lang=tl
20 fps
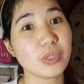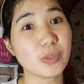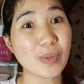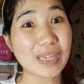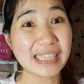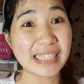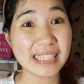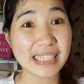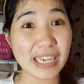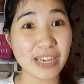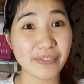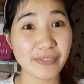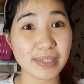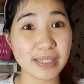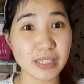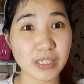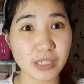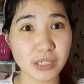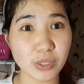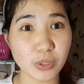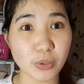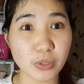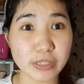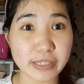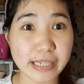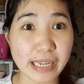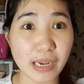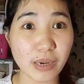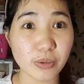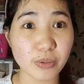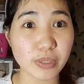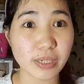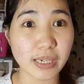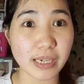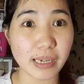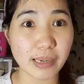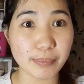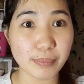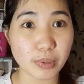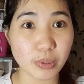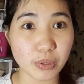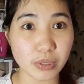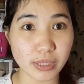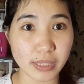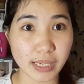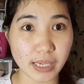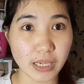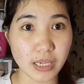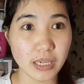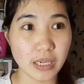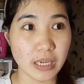27 years old na akong nag-abroad eh.